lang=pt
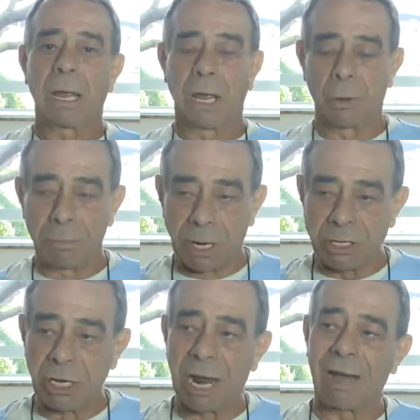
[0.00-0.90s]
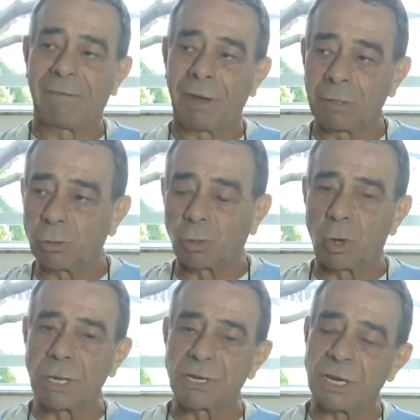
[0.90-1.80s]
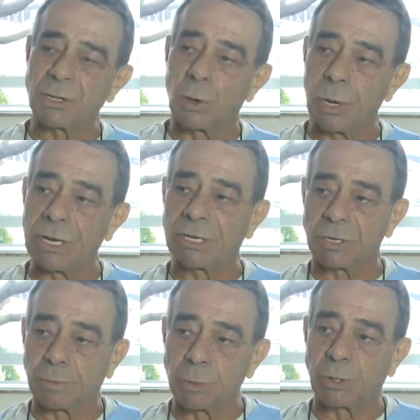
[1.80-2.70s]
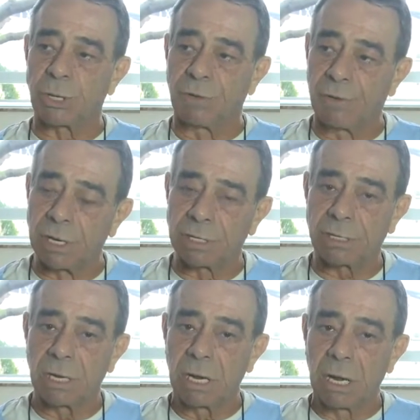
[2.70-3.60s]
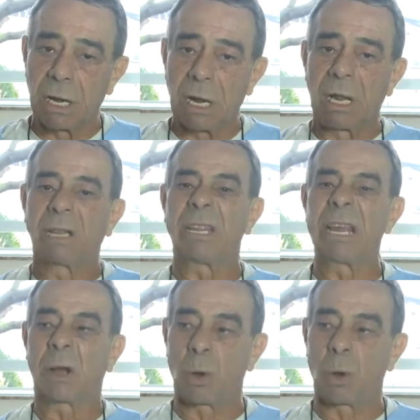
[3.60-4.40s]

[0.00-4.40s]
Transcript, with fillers: eu imaginava todas as doenças possíveis, tinha